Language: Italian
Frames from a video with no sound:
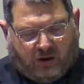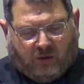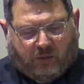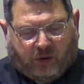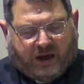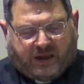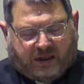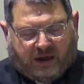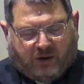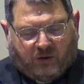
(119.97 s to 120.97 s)

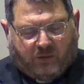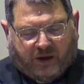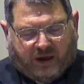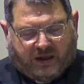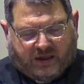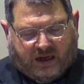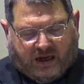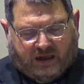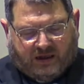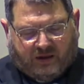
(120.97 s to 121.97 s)
moralistica della
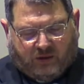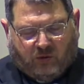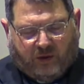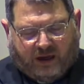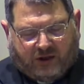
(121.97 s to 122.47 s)
conversione, dimenticando